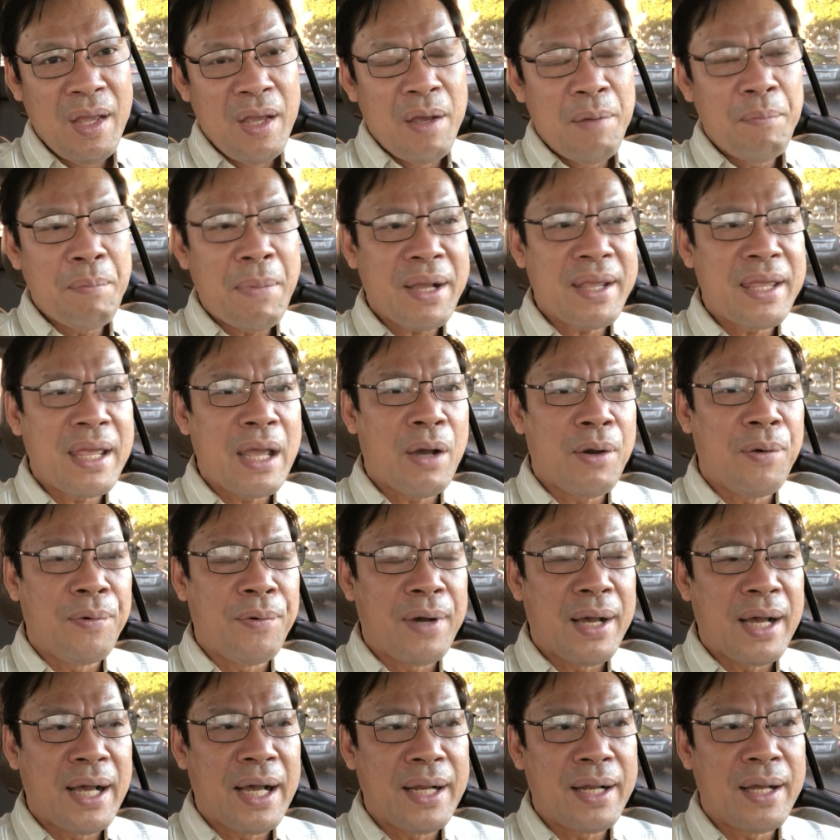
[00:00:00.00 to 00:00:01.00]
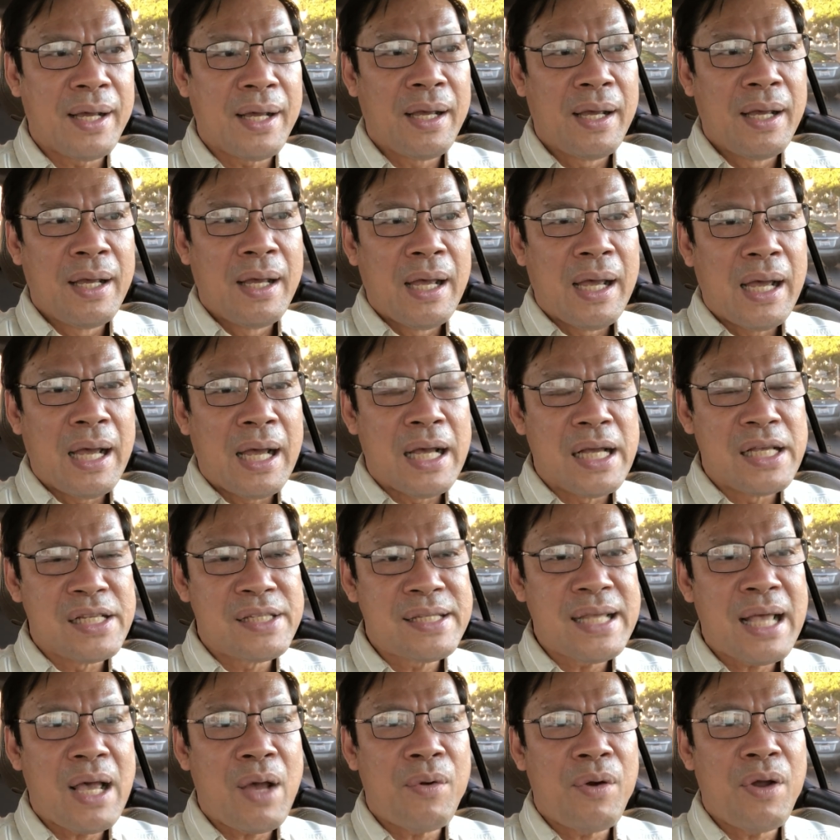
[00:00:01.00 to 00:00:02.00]
mặc dầu à, à,
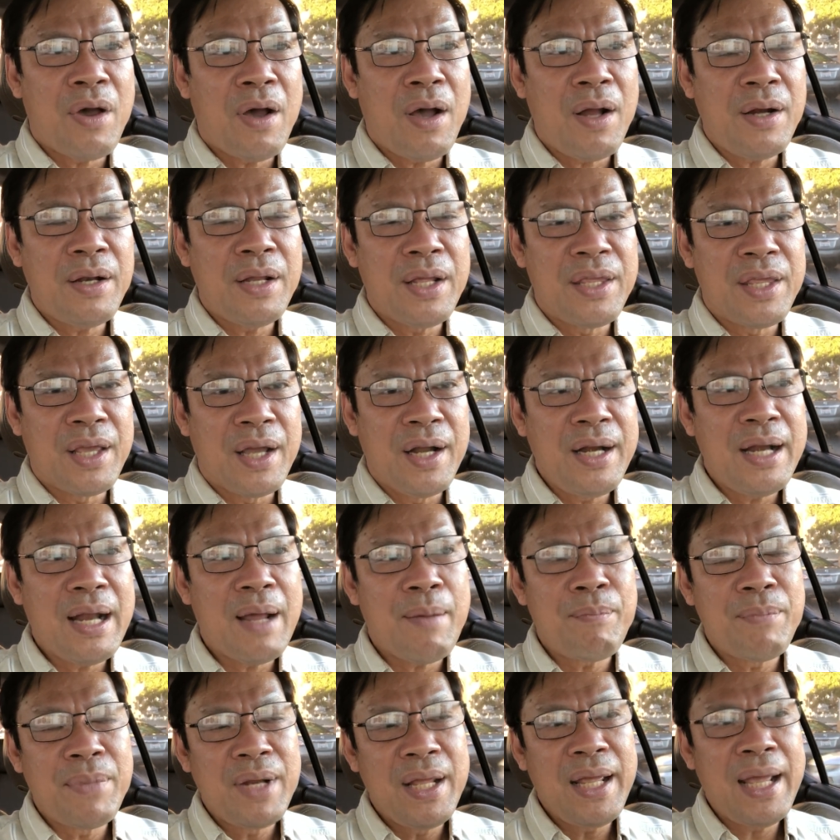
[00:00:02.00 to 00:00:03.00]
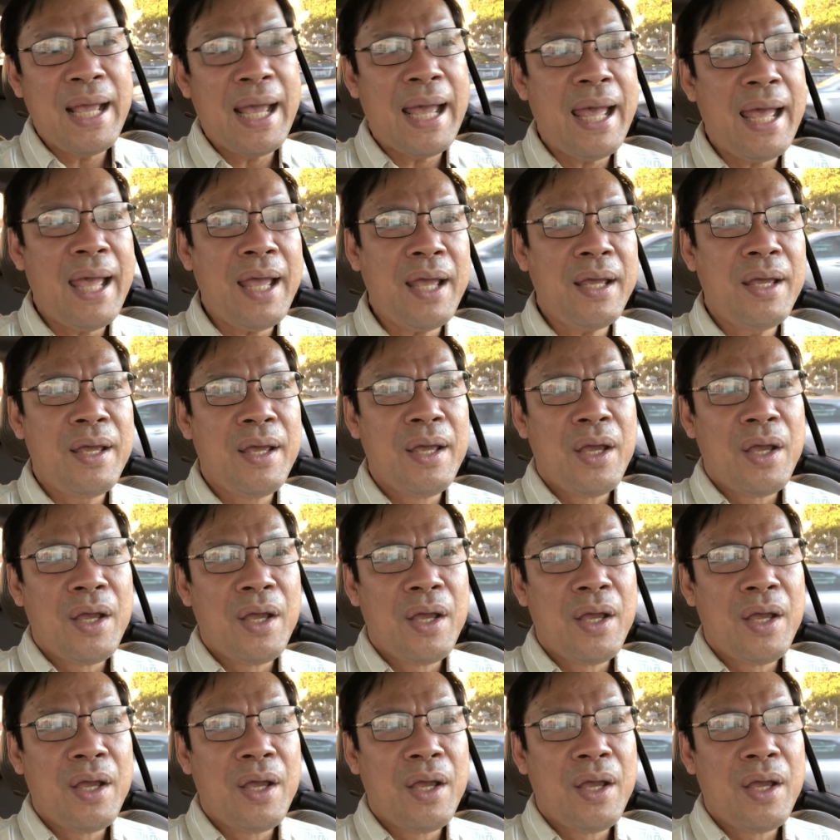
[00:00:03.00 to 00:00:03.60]
sau đó thì những năm đi hát